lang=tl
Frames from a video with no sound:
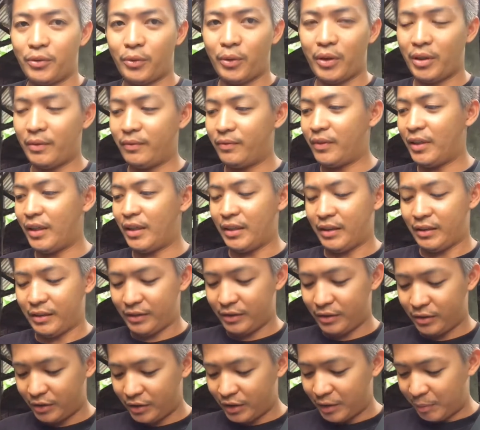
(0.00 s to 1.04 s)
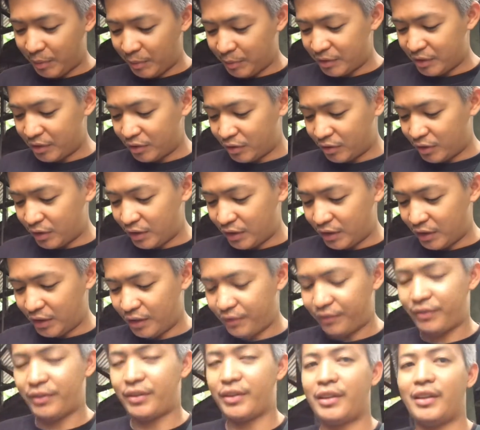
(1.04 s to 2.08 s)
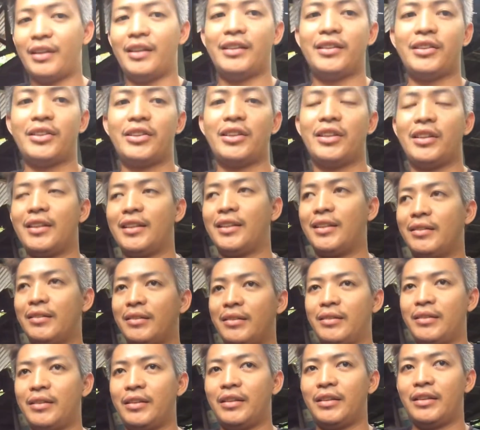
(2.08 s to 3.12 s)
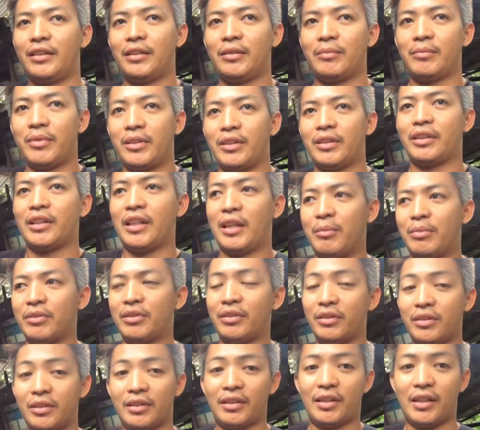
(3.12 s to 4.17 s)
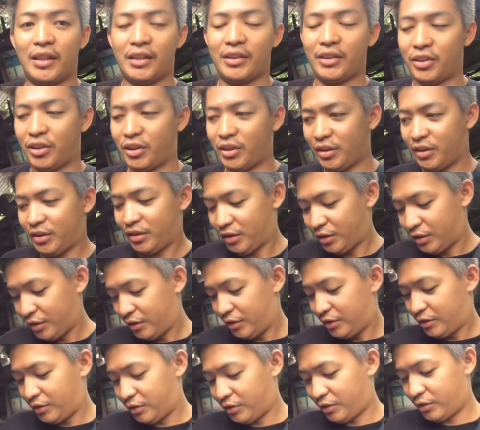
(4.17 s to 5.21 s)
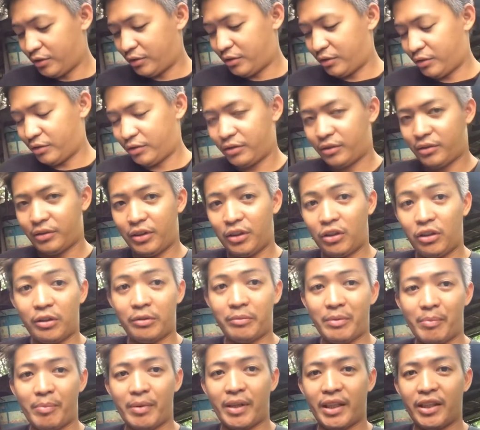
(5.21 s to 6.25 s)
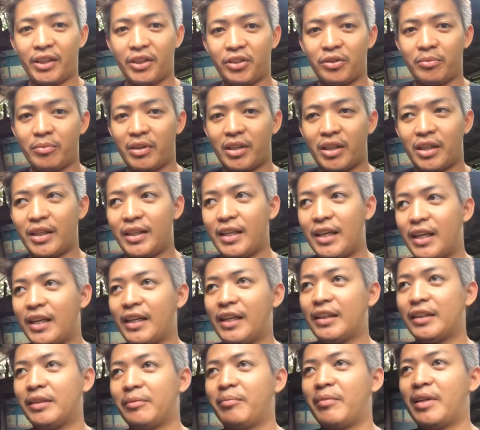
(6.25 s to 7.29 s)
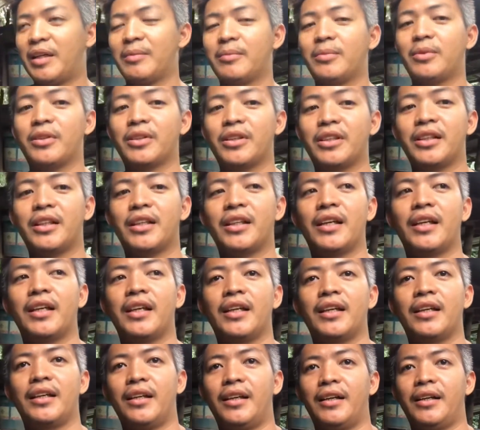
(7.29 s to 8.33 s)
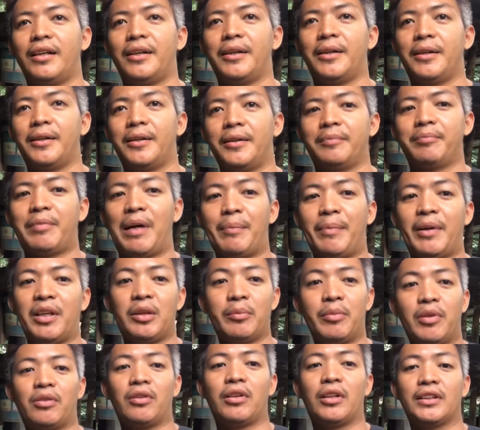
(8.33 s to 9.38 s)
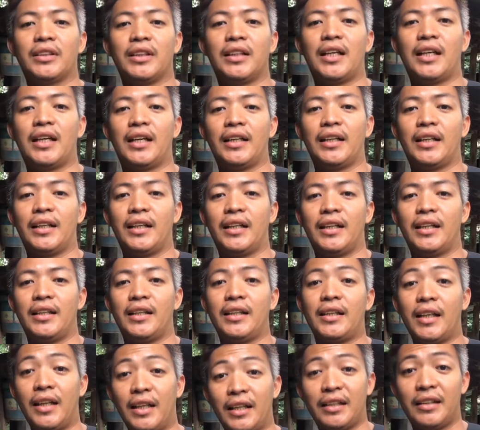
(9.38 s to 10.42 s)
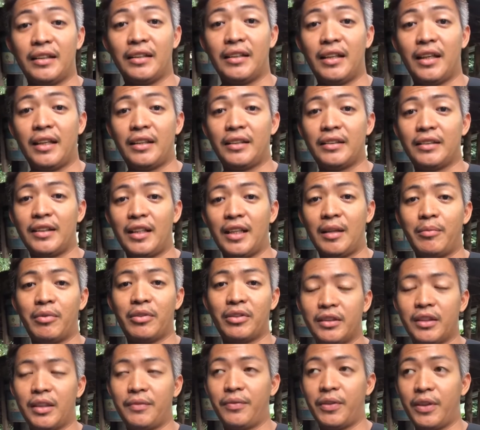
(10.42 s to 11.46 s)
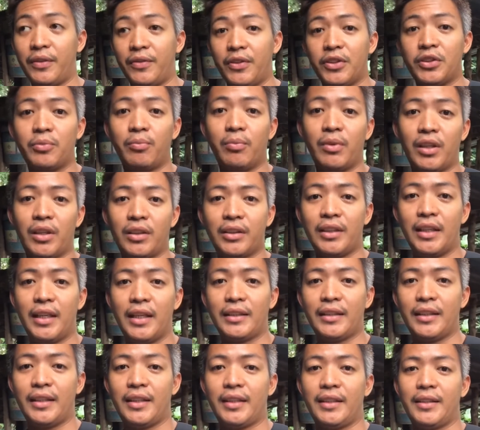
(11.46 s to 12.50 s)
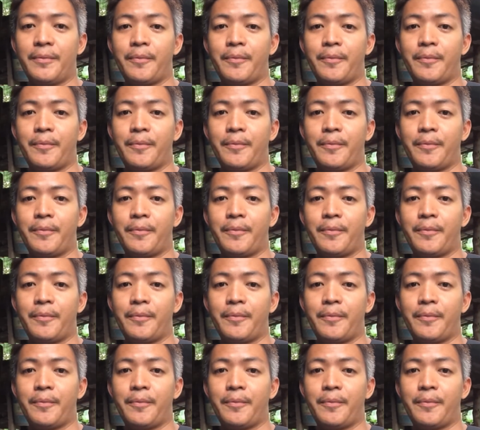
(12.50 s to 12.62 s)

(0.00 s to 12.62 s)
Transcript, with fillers: 12 na. So hindi pa naman siya totally after lunch. Ayan. Ayan inabot ako ng lunch. So, hindi ko na papakinin yung mga alaga natin baboy. Uh, ah, papainamin ko lang sila. And again, gaya ng sinabi ko sa previous vlog natin,